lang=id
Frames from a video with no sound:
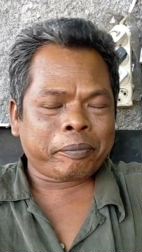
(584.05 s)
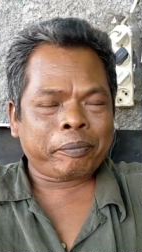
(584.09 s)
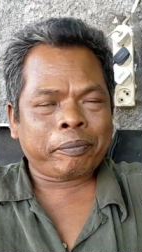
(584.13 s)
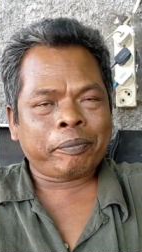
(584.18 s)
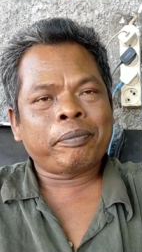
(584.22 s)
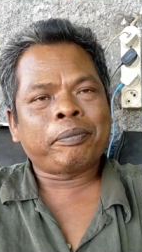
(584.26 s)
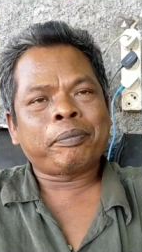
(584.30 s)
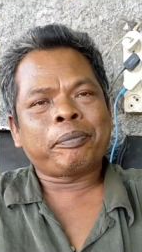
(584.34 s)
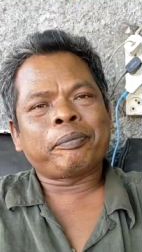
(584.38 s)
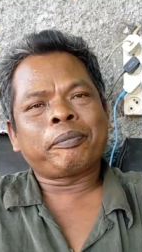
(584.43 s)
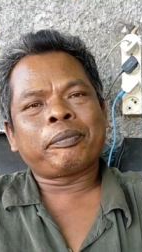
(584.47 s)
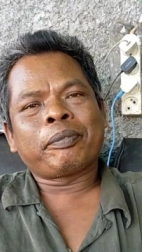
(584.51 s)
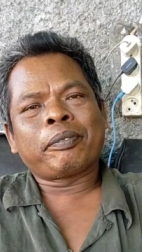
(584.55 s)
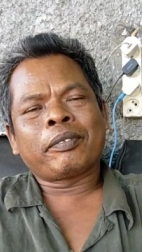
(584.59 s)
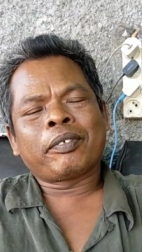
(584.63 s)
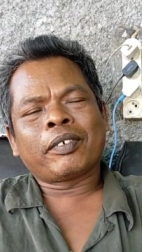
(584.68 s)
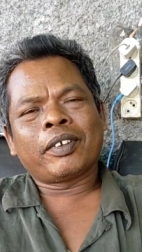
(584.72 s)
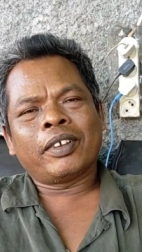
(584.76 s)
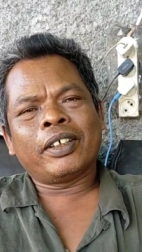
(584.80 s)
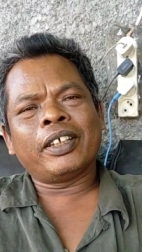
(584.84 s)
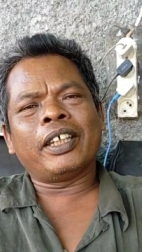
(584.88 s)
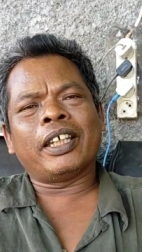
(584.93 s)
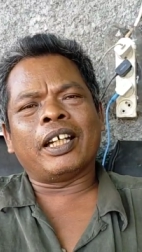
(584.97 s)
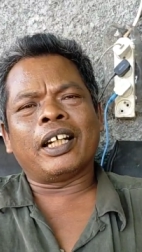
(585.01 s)
HP
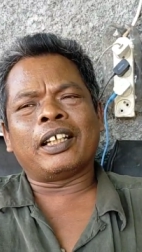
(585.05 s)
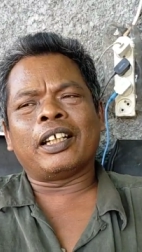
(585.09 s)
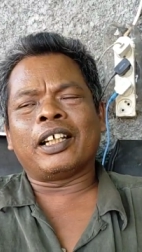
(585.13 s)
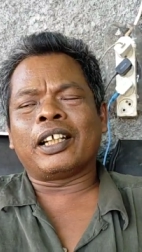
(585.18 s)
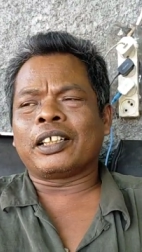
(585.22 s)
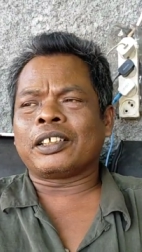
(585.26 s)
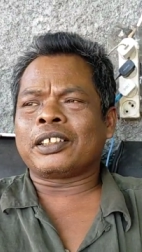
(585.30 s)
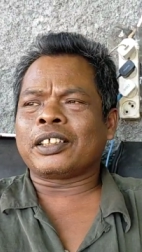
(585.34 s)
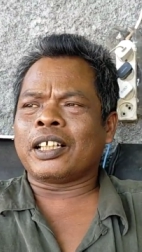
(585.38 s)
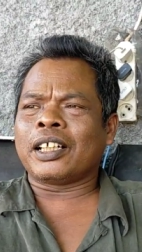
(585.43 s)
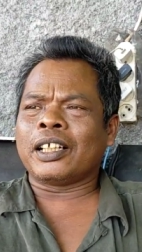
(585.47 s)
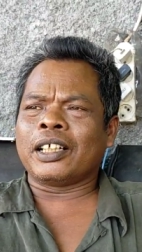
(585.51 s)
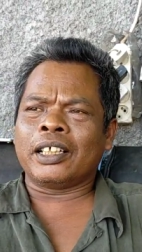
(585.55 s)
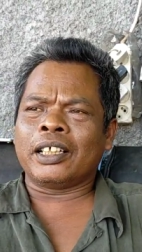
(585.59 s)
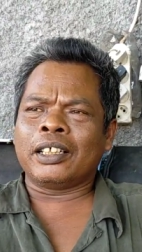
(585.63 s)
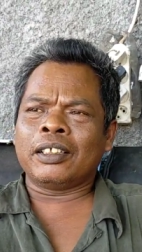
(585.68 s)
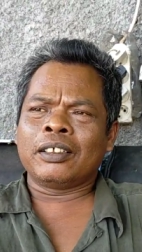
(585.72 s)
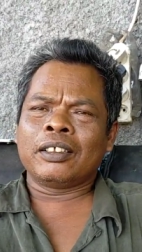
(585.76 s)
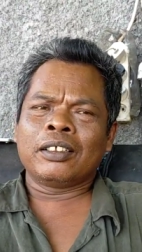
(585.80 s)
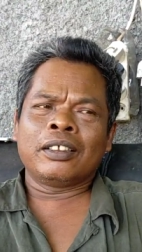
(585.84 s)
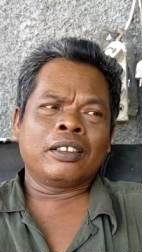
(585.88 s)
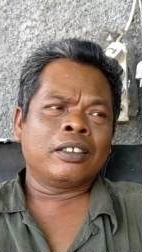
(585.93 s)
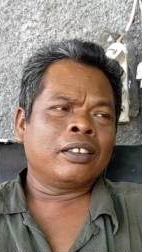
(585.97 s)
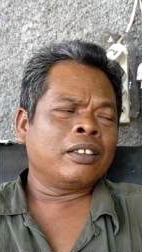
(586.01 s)
iya dari sana
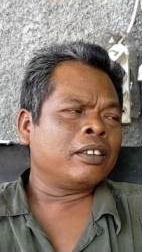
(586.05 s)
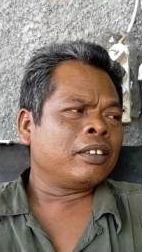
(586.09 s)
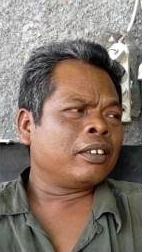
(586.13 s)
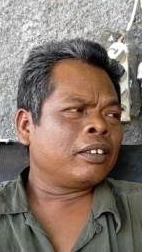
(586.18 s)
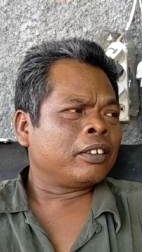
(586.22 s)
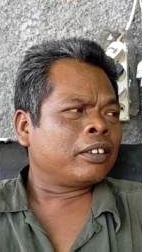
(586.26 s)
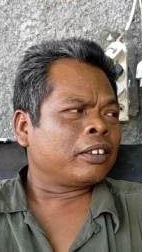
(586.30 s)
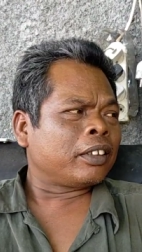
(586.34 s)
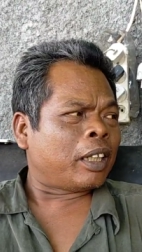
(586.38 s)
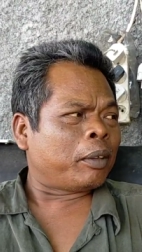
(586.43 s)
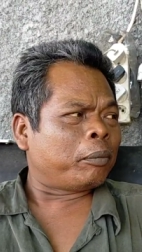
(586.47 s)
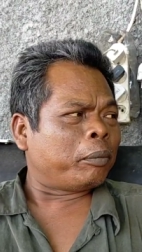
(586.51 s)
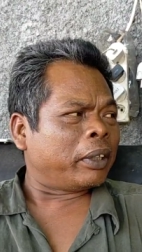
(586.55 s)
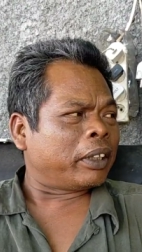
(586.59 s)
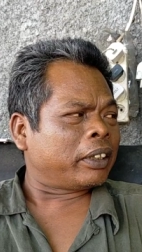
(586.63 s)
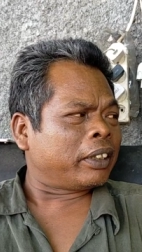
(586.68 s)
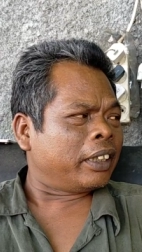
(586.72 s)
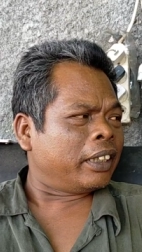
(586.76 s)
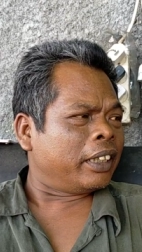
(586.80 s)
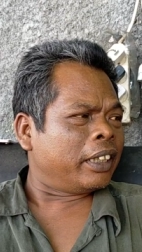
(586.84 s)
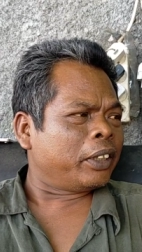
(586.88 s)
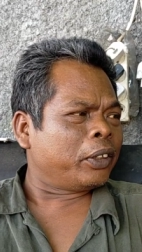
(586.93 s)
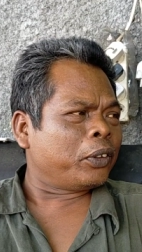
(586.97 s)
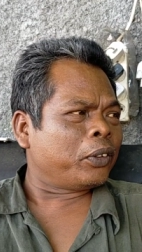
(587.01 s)
sampai
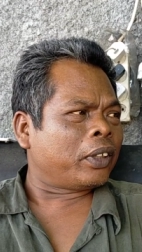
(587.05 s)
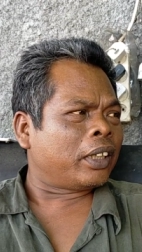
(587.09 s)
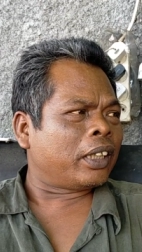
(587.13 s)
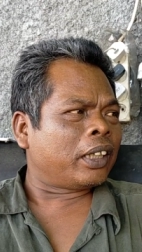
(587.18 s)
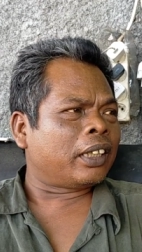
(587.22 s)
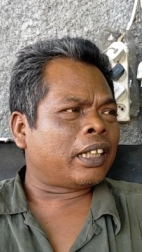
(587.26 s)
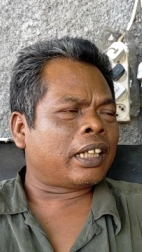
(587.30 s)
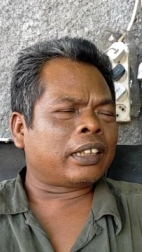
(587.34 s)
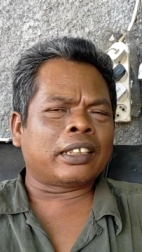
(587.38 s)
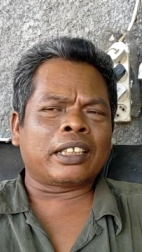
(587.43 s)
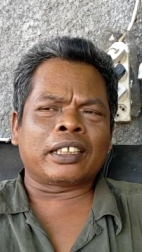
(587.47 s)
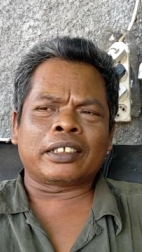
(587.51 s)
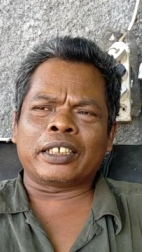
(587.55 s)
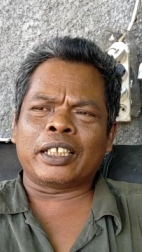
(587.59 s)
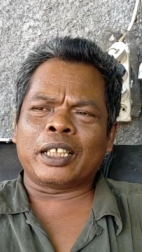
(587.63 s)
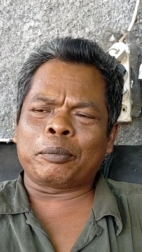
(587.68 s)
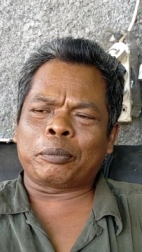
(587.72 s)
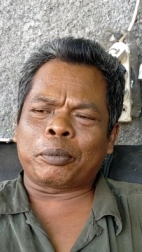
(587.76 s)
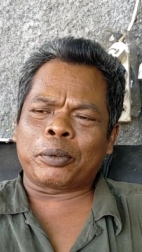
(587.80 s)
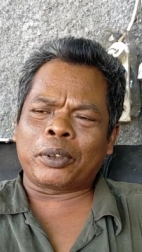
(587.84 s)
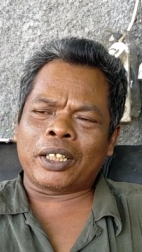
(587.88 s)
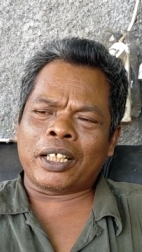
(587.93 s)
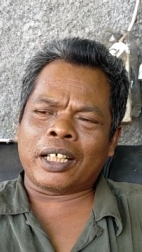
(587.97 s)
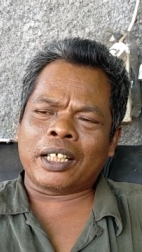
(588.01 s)
sini juga datang
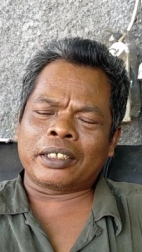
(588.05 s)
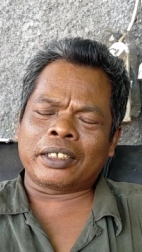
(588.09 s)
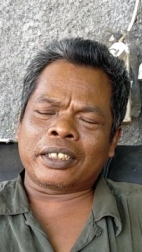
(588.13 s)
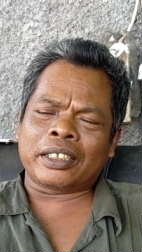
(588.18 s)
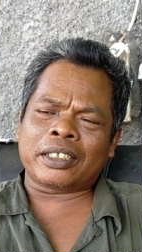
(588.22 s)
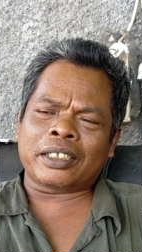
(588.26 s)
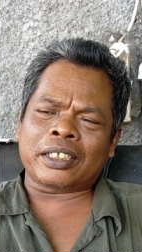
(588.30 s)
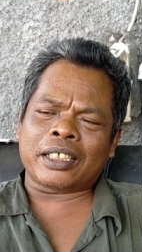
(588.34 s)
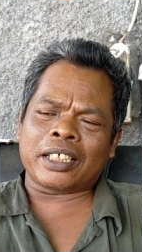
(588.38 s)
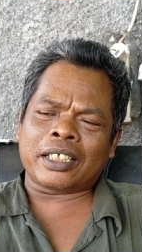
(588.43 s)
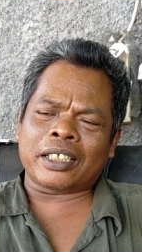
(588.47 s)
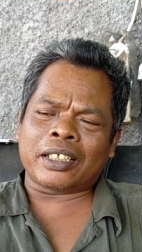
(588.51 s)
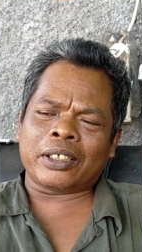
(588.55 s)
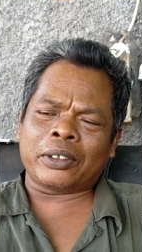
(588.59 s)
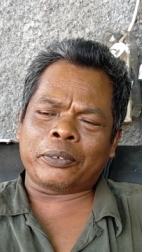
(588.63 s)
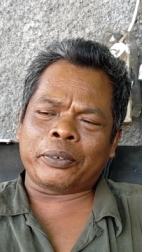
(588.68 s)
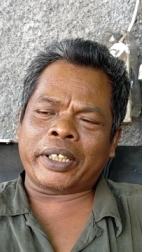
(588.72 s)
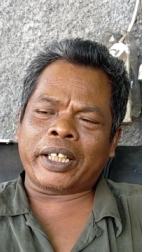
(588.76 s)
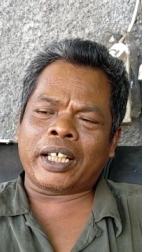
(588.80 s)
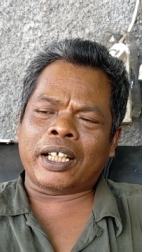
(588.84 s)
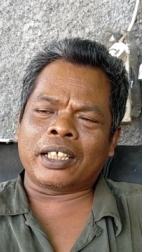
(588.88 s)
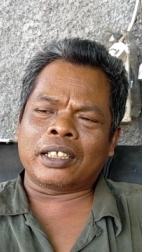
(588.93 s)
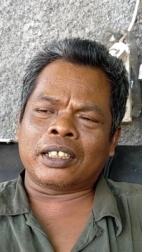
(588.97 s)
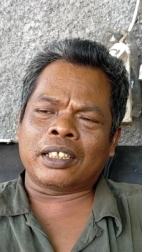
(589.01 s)
telepon Aziz eh,
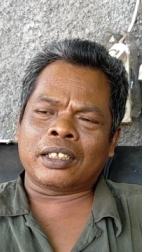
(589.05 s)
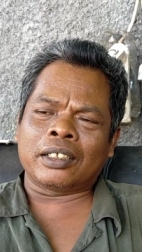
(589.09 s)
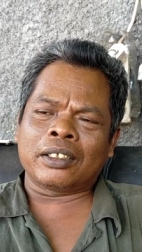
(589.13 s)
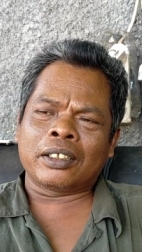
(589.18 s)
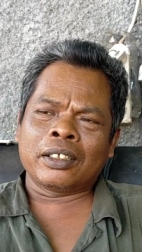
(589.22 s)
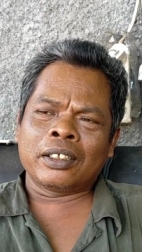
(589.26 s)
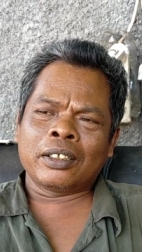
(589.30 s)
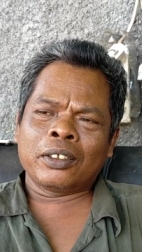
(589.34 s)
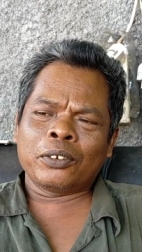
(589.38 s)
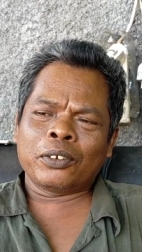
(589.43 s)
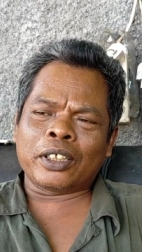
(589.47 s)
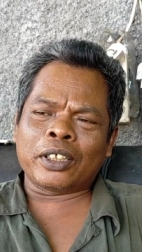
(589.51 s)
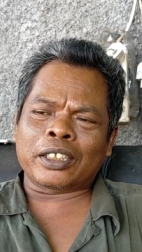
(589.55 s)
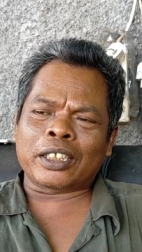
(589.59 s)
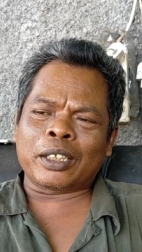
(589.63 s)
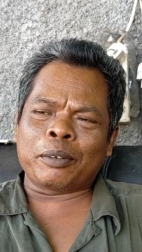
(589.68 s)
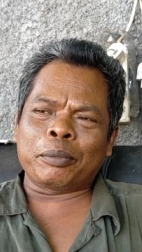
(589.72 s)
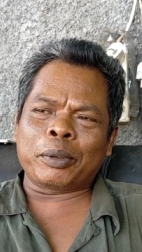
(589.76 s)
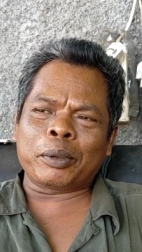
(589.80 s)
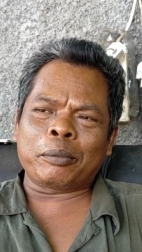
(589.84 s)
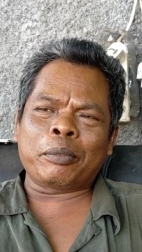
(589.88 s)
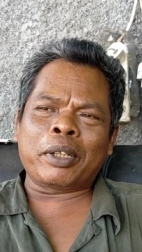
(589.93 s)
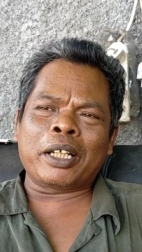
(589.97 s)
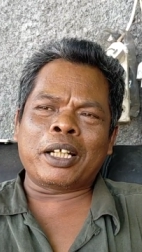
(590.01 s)
nya Sudah
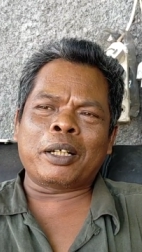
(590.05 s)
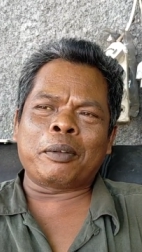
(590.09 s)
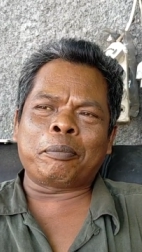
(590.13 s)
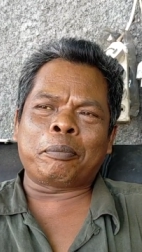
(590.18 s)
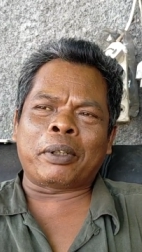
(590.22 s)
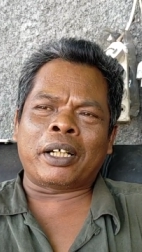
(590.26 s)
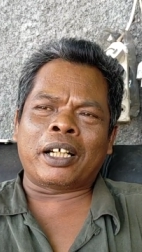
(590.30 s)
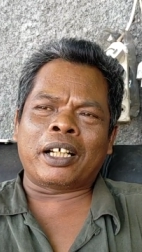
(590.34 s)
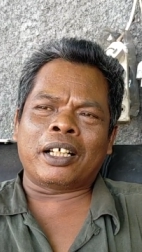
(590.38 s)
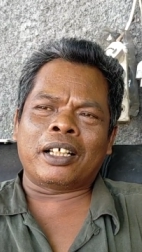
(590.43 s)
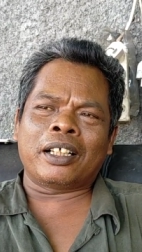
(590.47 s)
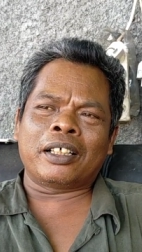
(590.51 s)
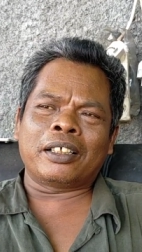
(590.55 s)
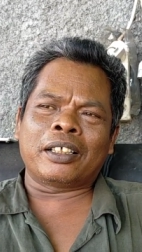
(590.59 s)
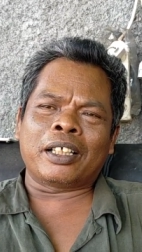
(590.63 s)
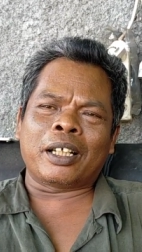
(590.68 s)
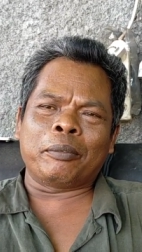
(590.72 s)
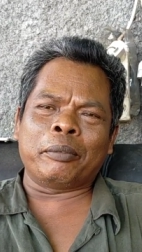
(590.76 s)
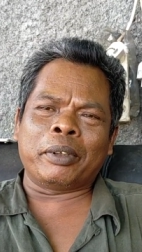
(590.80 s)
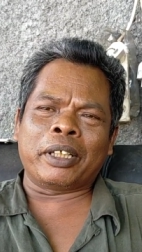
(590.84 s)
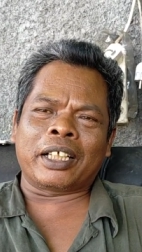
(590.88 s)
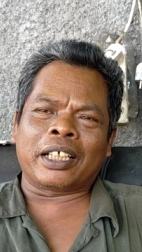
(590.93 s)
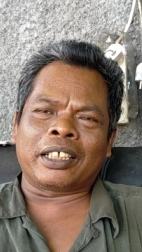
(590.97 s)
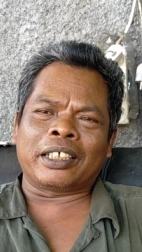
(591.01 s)
sampai mana Pak
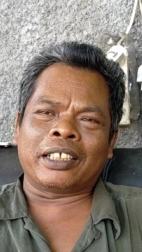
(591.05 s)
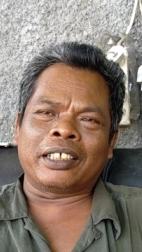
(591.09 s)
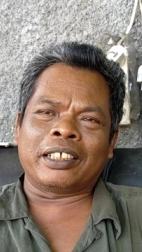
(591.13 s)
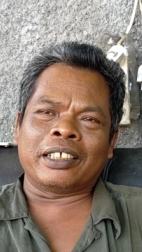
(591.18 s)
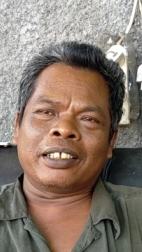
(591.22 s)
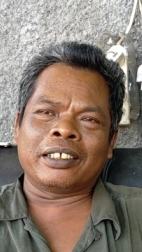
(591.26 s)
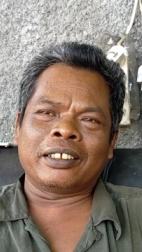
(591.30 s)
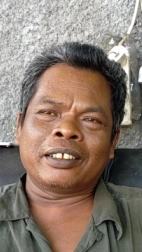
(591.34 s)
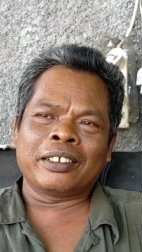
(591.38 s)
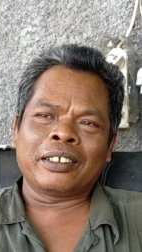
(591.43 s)
ramai katanya